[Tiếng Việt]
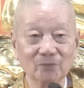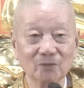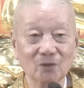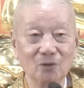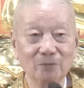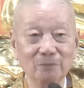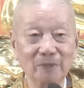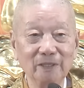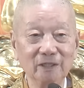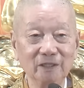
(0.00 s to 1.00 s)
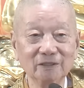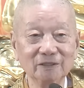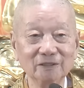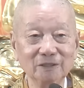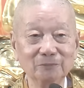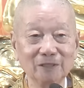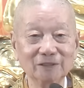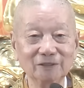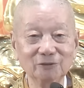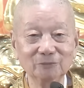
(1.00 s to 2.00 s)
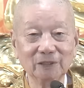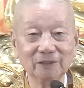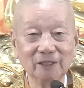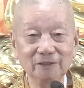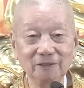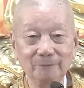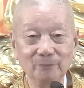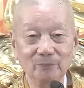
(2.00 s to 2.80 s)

Còn bây giờ đó, Đức Phật đó, chúng ta thấy